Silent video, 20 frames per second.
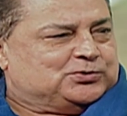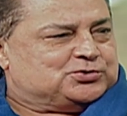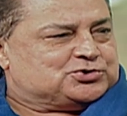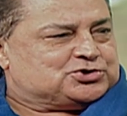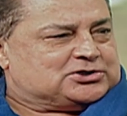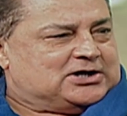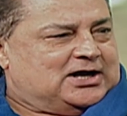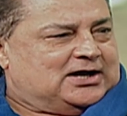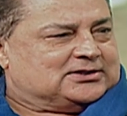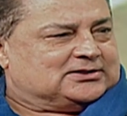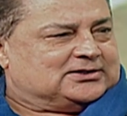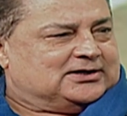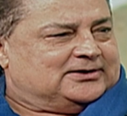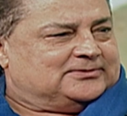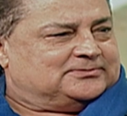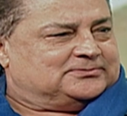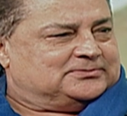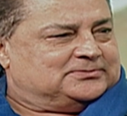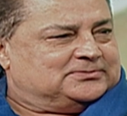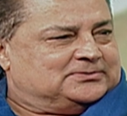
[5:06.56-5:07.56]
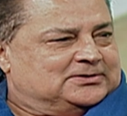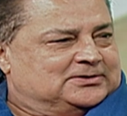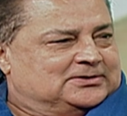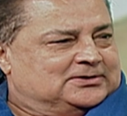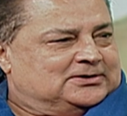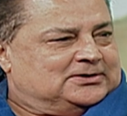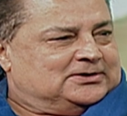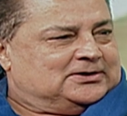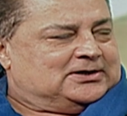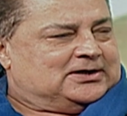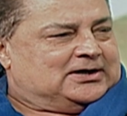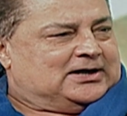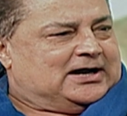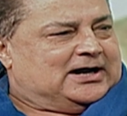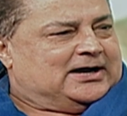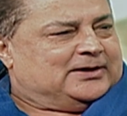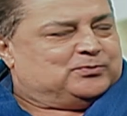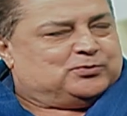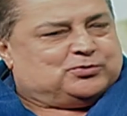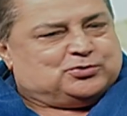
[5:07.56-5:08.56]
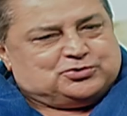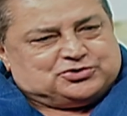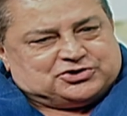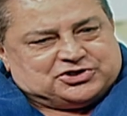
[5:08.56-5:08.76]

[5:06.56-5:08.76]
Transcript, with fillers: पर गुस्सा आता है आपको